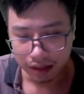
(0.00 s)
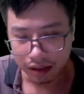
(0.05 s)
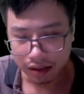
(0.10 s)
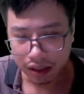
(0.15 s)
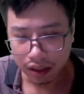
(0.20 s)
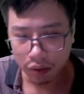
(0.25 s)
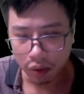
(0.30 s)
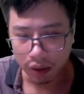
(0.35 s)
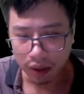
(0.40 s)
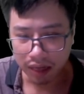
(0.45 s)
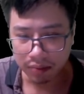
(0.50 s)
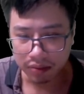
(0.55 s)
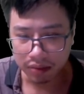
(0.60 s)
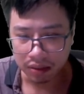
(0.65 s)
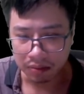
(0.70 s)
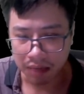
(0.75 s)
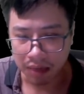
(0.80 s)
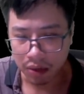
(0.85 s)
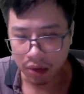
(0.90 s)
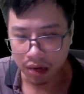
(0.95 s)
Trên Tiên Cương
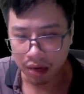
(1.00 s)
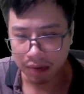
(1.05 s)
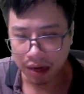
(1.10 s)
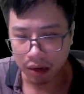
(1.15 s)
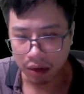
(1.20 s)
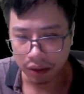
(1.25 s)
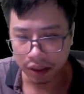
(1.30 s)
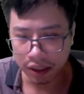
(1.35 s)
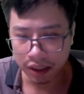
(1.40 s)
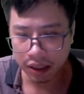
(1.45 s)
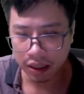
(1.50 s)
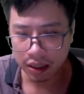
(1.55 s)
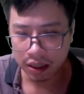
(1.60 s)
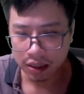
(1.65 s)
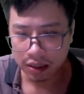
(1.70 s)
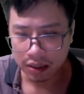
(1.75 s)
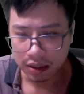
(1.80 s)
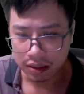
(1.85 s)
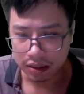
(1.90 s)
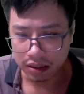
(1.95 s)
Đại Lục, đạo cổ
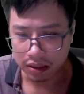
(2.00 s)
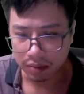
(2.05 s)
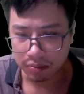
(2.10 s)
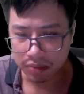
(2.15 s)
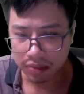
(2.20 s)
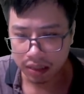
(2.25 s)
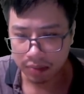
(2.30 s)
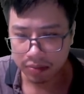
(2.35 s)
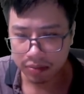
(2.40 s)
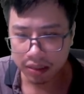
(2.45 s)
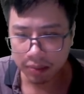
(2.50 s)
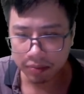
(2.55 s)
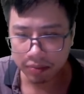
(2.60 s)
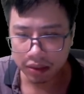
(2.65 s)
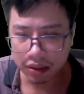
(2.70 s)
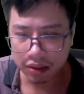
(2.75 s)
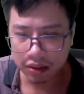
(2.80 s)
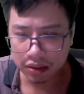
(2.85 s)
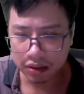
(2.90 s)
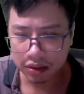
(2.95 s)
nhất mạch vẫn đang phiêu phù
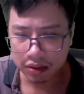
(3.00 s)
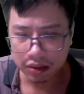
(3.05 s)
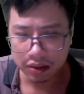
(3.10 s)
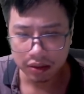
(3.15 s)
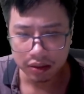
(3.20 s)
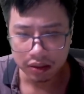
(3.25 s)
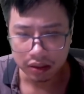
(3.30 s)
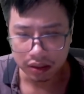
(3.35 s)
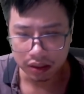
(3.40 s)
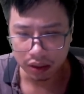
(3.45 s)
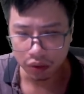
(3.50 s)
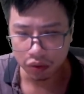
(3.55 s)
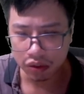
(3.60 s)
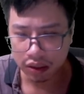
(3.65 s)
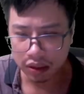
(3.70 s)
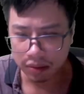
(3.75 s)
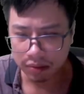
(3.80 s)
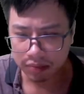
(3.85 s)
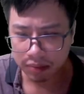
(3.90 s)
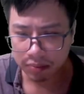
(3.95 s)
trên bầu trời thành trì.
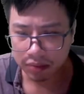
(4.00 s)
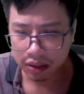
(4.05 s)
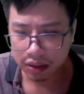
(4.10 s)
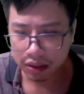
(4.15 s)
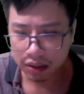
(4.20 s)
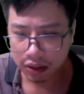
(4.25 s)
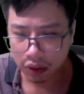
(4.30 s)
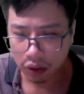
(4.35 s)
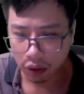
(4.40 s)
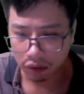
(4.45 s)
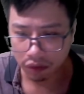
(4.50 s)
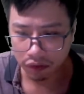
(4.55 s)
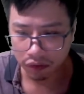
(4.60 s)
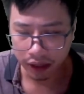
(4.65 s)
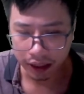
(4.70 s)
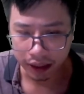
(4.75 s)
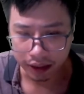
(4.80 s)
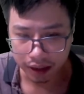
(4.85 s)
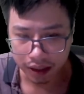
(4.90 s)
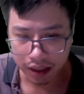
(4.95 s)

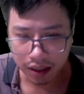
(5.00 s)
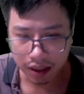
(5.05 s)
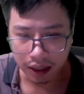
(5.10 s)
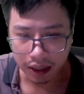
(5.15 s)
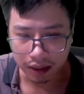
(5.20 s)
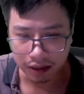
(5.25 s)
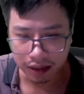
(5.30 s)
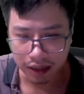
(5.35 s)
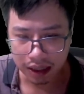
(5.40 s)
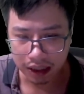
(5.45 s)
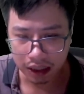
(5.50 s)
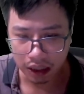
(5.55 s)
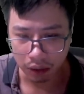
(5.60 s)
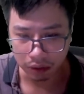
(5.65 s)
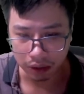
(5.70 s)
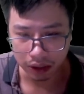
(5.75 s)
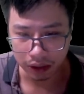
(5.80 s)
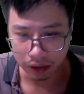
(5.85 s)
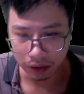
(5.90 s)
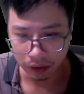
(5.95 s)
Trong gần 100 vạn tộc
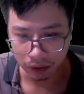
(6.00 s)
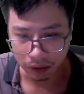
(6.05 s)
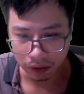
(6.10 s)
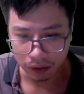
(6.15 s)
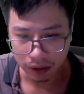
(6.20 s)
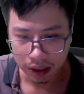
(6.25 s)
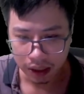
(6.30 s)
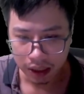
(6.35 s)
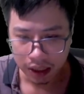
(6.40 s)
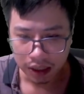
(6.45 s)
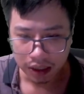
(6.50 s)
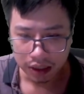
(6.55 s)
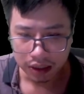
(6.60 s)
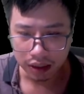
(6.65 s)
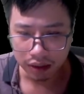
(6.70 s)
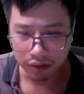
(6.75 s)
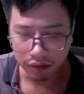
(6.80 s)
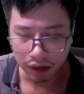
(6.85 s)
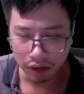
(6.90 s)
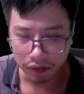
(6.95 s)
nhân đạo cổ,
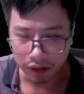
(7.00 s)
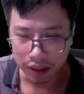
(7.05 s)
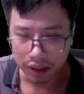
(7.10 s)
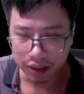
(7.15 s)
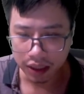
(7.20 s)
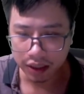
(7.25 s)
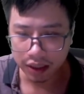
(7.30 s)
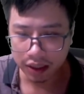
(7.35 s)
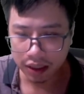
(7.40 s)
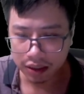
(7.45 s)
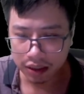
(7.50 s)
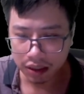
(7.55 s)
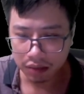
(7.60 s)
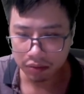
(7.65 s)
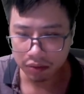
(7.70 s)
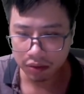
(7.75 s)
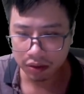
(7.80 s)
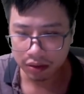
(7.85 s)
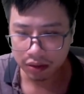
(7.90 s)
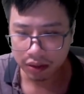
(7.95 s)
nam tử mặc hoàng bào
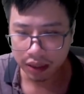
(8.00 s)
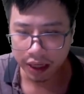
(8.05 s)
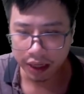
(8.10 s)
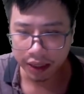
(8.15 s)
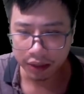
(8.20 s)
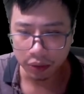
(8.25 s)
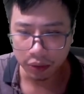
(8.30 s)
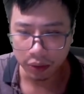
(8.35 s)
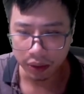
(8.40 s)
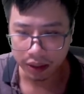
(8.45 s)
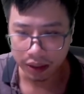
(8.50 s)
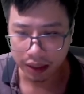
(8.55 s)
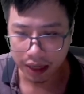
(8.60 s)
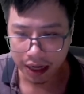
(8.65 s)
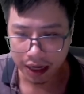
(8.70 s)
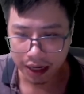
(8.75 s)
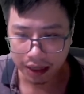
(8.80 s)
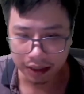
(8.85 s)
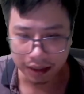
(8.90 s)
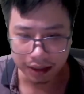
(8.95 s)
không còn kiên nhẫn được
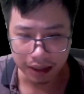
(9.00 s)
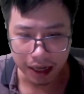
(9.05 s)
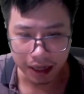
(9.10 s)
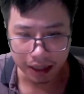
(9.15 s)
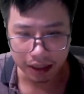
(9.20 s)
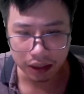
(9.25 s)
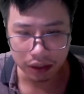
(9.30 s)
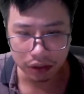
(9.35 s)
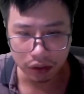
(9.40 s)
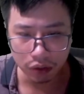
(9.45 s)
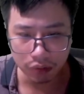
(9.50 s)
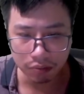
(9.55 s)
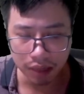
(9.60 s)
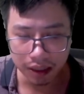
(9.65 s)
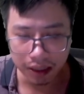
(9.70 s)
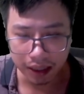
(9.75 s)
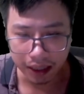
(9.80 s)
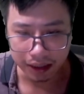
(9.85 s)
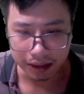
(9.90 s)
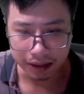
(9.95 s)
nữa. Nhưng mà trong nháy
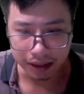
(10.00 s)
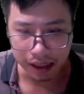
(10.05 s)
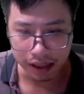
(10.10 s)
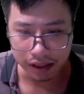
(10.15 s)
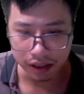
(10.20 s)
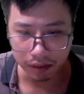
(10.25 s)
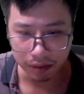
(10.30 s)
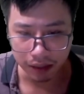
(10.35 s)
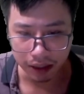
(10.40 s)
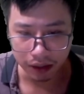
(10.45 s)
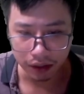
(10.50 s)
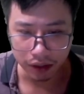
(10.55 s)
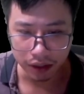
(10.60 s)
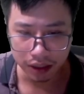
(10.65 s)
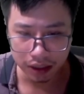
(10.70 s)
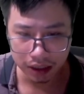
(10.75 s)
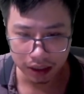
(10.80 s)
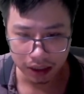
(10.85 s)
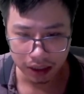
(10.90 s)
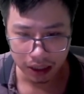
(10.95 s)
mắt khi hắn đang chuẩn bị
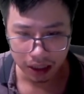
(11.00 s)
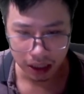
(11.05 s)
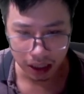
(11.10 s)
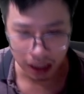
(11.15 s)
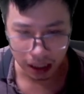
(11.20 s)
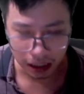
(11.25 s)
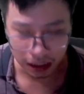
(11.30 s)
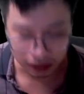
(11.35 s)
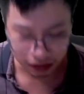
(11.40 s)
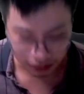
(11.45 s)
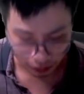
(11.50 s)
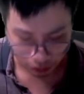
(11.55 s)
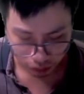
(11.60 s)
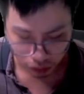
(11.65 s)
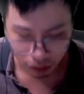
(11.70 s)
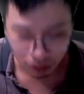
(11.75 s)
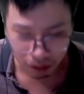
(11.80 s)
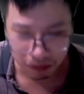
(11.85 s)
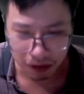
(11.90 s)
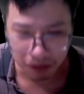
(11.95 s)
nói ra thì
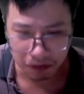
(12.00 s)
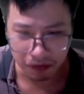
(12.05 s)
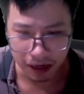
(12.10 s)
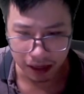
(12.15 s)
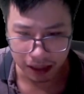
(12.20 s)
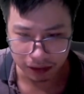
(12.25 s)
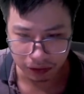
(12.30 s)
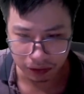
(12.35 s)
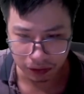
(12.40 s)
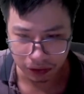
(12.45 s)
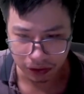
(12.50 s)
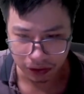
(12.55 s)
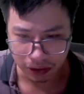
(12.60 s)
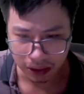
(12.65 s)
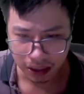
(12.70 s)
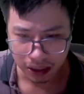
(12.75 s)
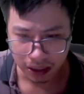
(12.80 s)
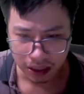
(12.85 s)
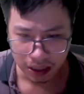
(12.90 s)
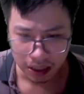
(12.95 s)
từ mi tâm của pho tượng
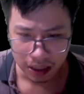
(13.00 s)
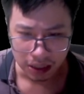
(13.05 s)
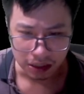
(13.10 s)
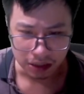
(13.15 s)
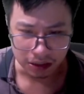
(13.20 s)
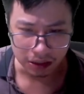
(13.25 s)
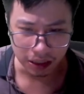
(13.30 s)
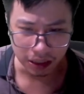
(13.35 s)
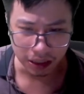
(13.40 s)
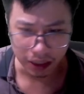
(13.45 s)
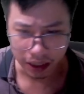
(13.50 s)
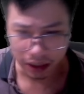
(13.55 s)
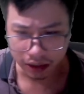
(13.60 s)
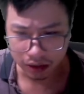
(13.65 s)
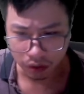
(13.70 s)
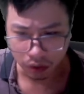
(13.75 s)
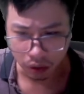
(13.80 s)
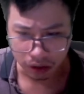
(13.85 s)
chống trời, huyết quang